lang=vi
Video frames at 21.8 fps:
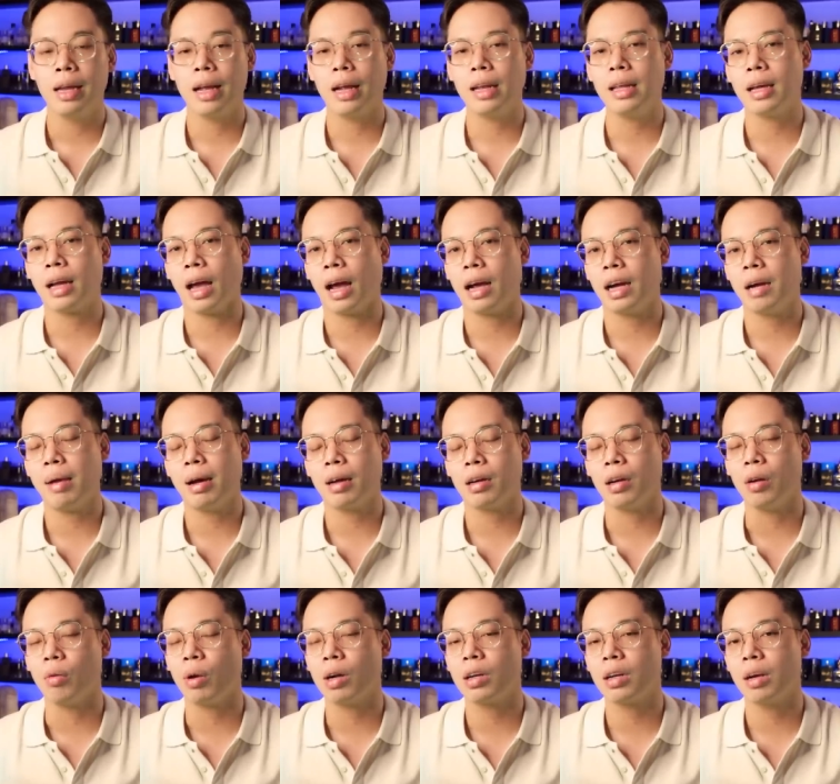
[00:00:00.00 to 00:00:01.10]
thế thì cái các bạn
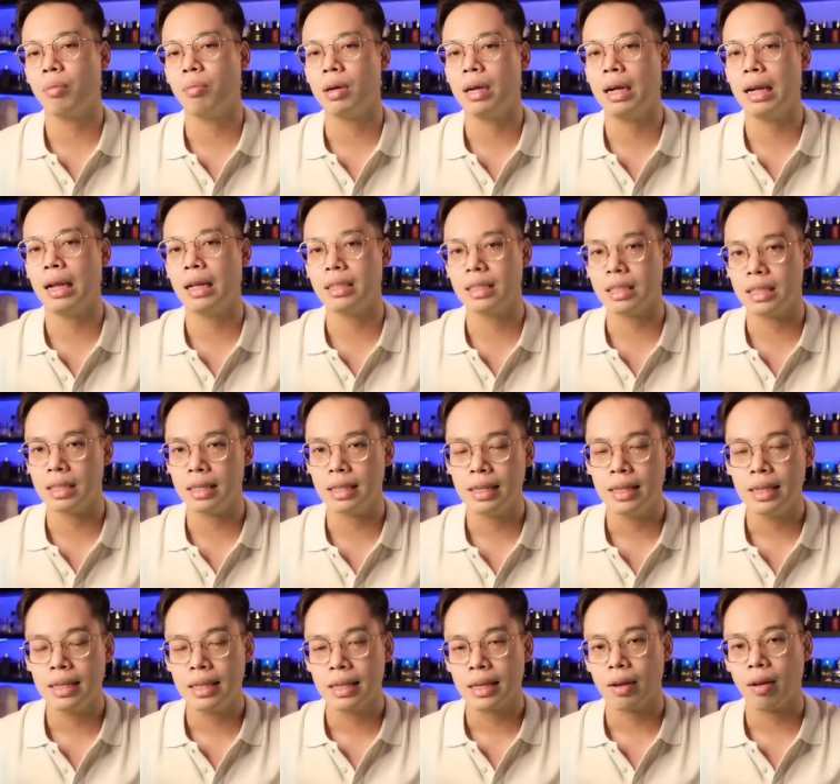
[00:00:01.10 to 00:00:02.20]
cần quan tâm ở đây là gì
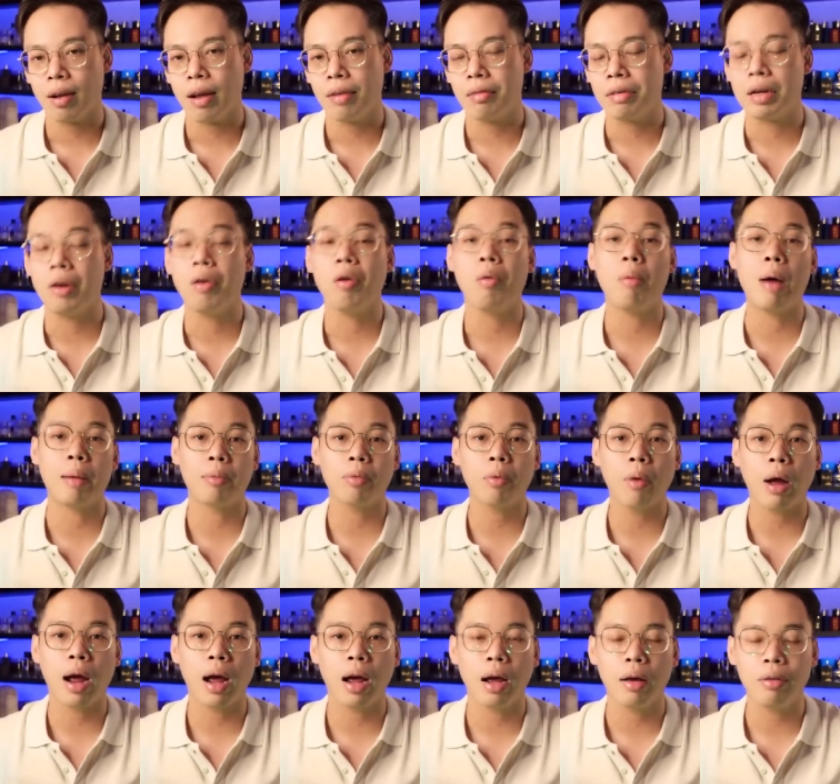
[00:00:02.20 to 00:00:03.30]
đó là về độ bám
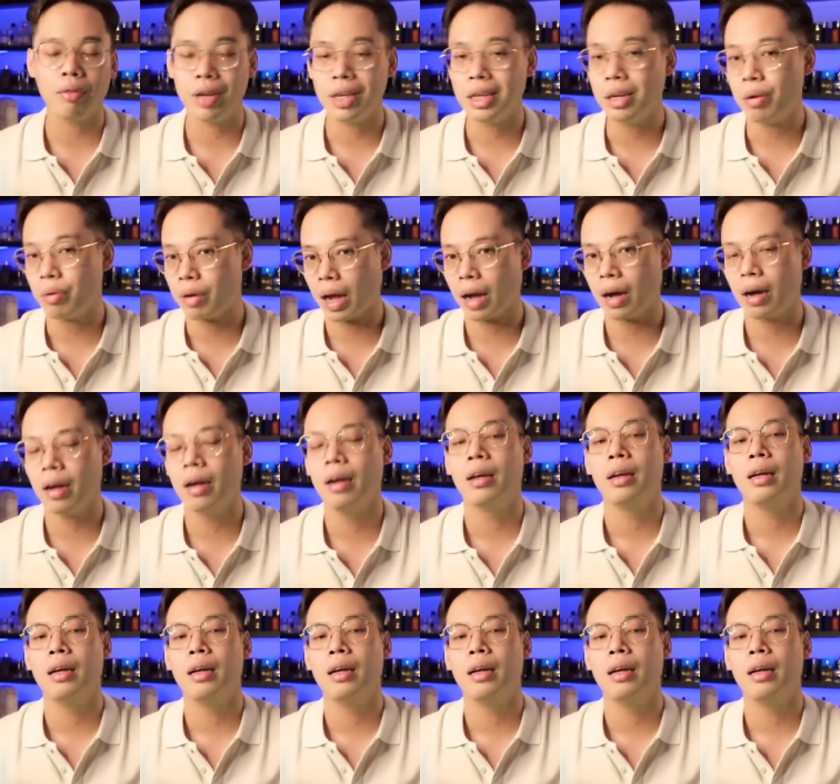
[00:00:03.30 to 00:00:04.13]
đoàn về hiệu năng